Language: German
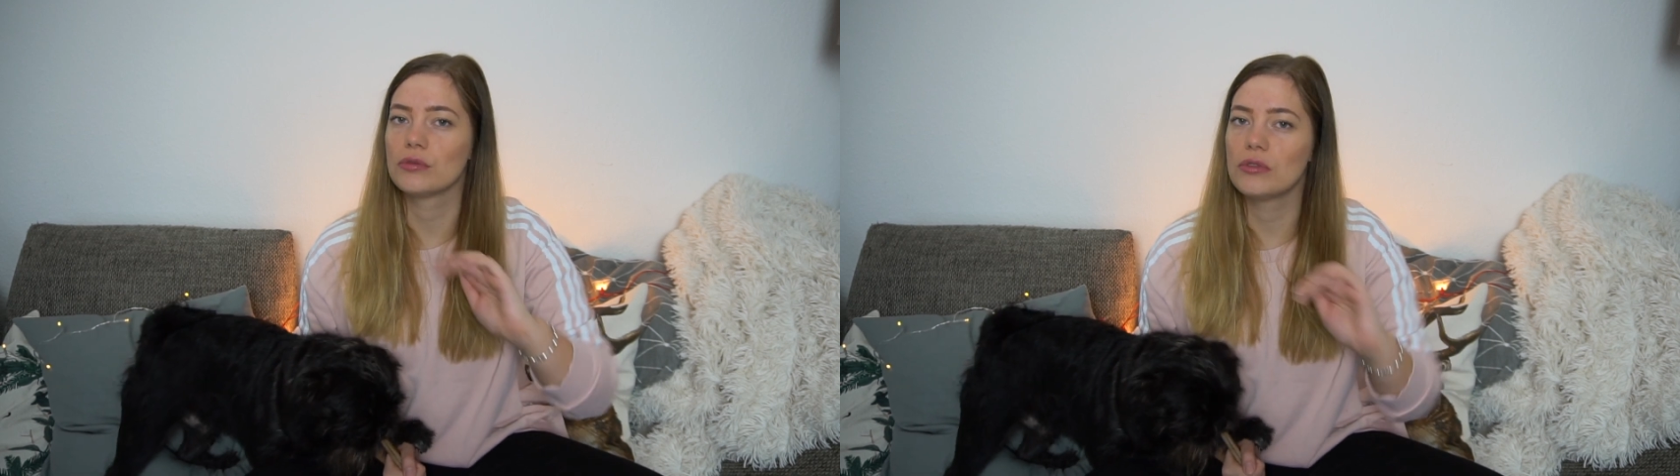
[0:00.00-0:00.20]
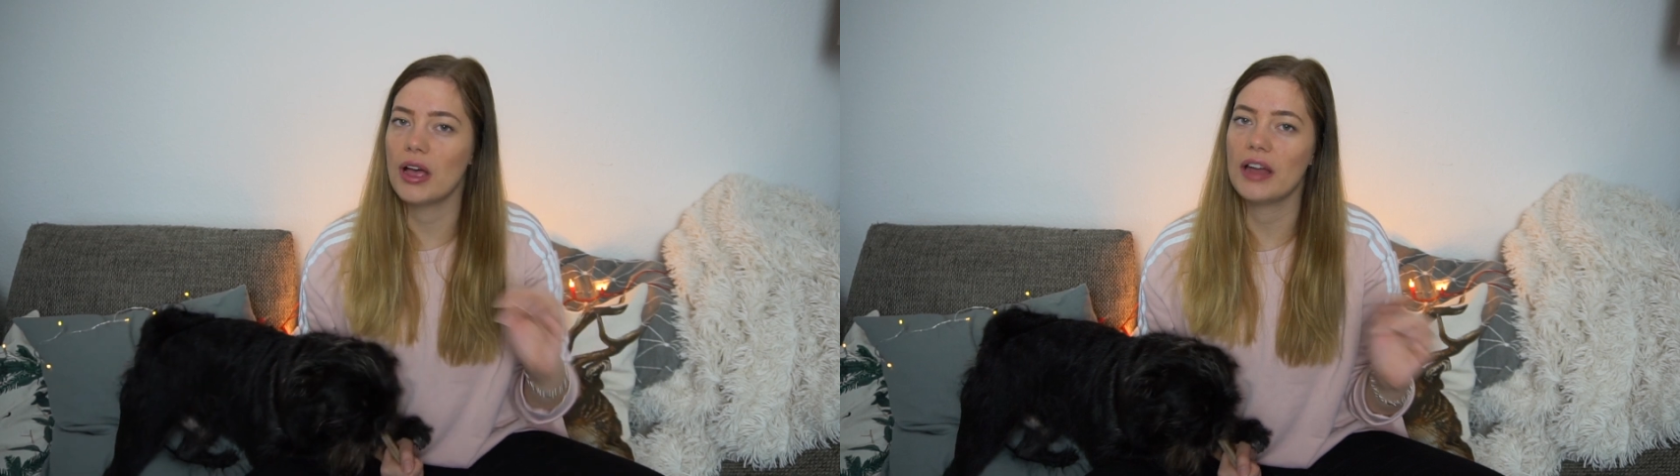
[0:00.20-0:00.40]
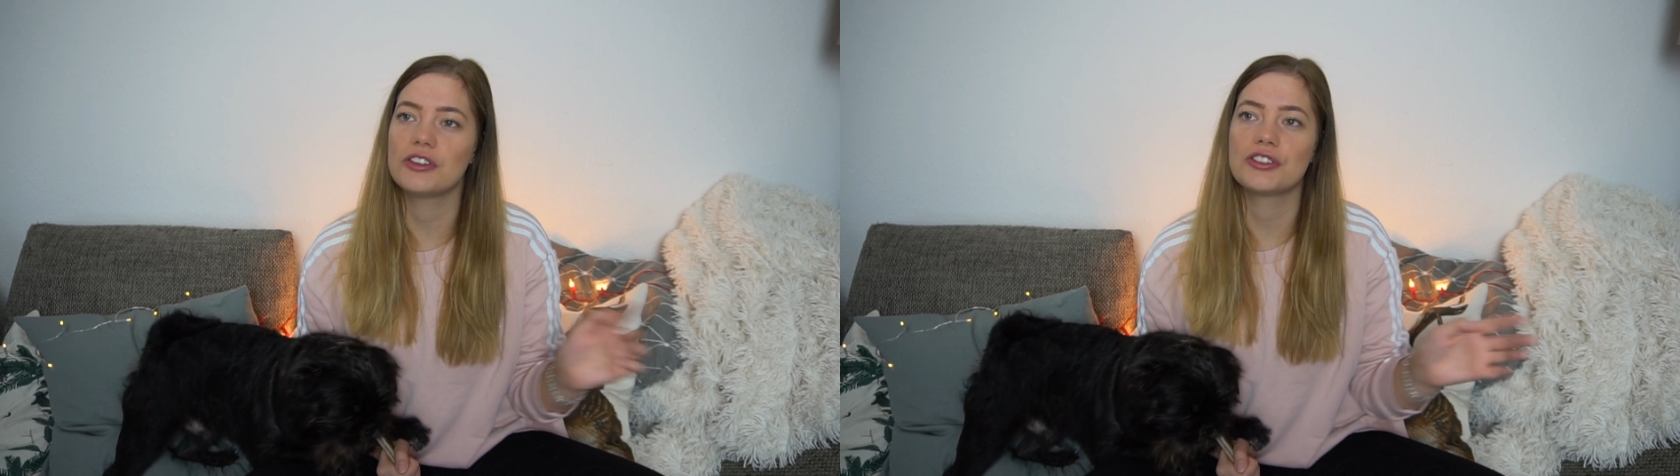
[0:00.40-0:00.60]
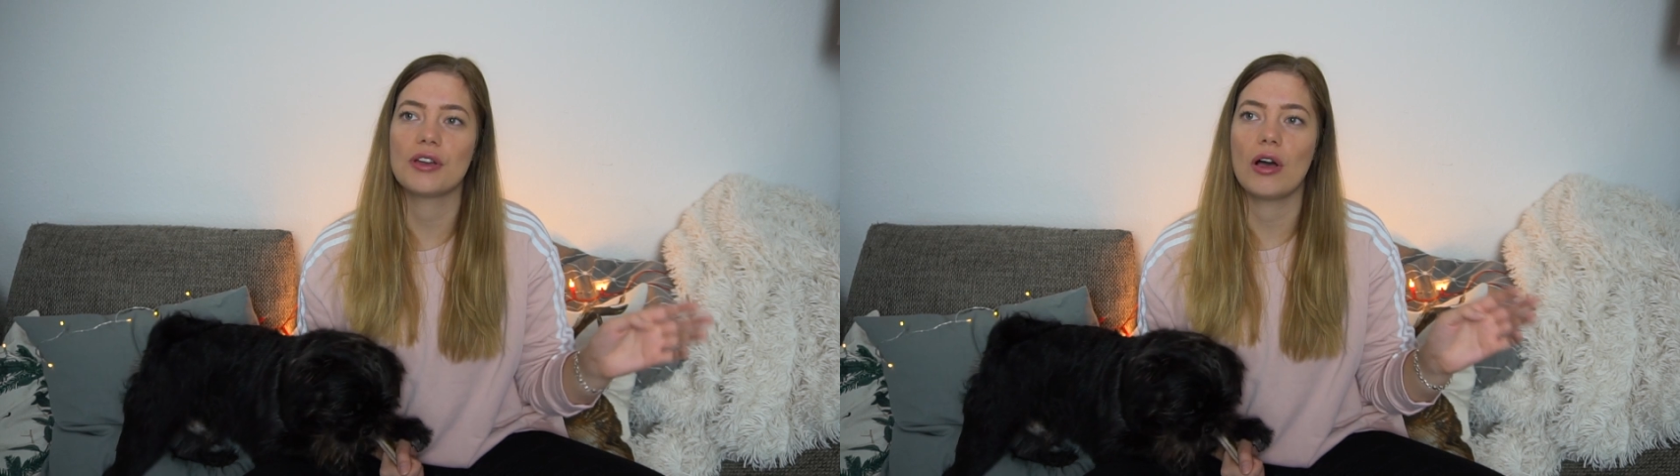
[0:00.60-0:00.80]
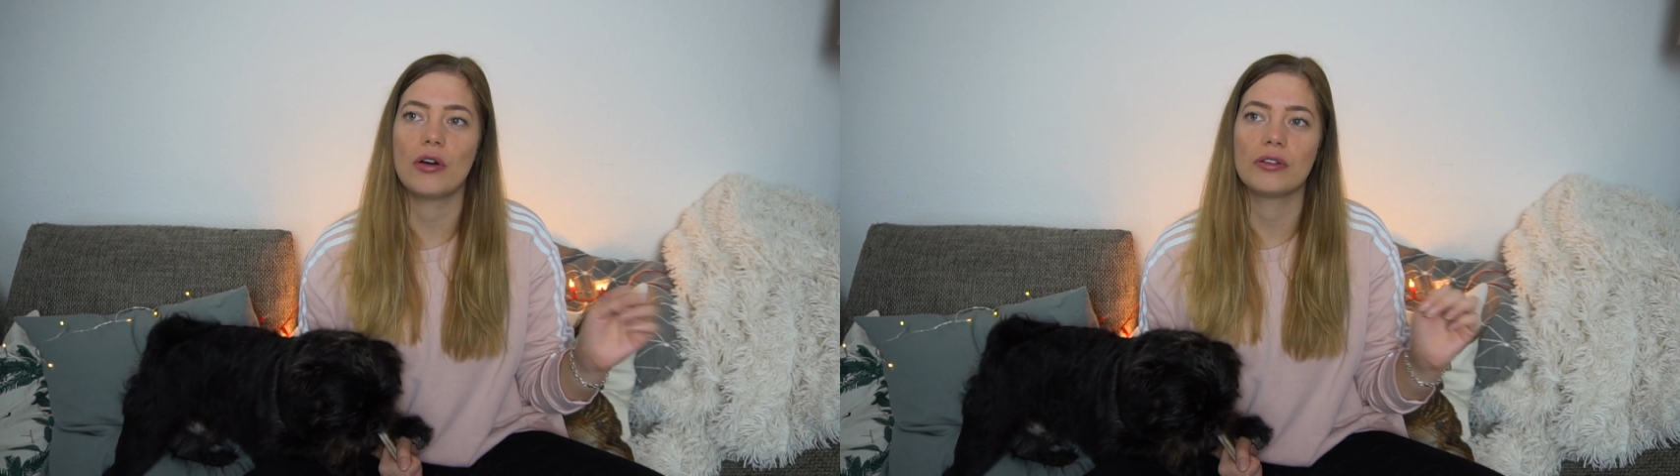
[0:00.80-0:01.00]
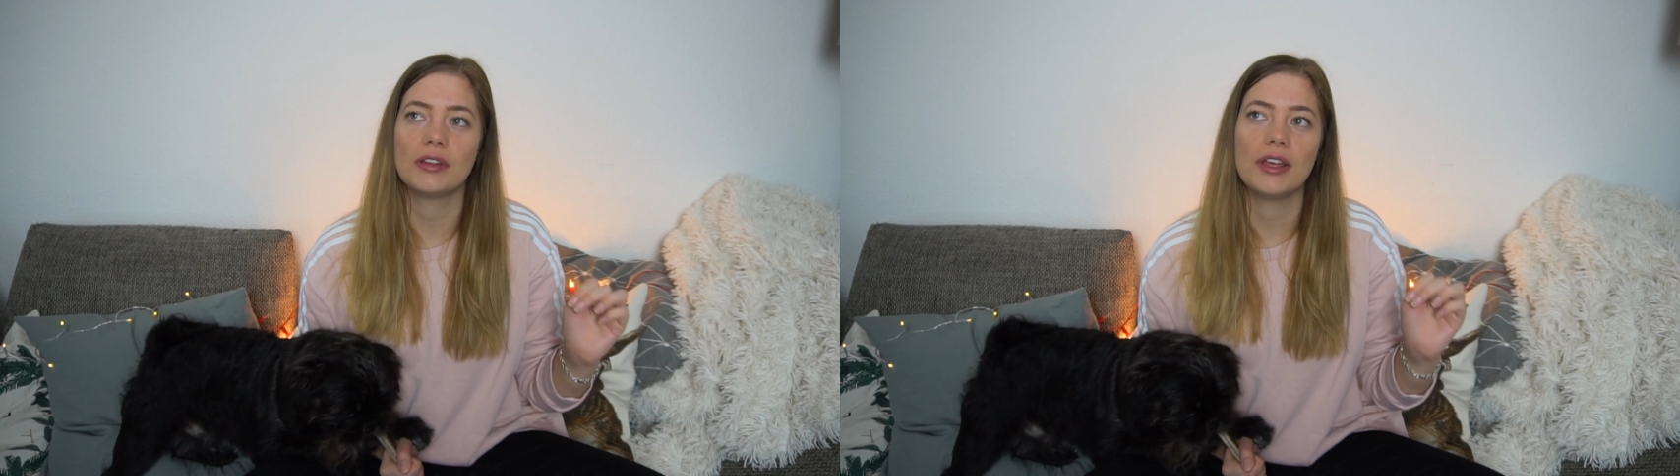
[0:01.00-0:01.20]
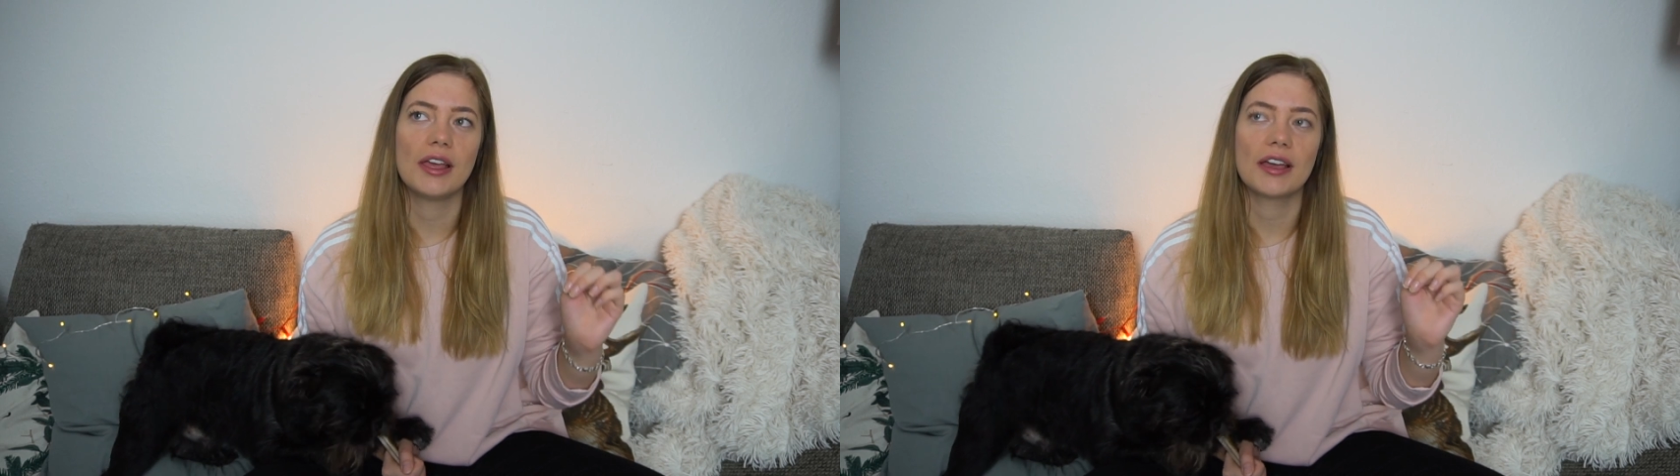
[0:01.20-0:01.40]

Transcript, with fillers: in Ruhe anschauen,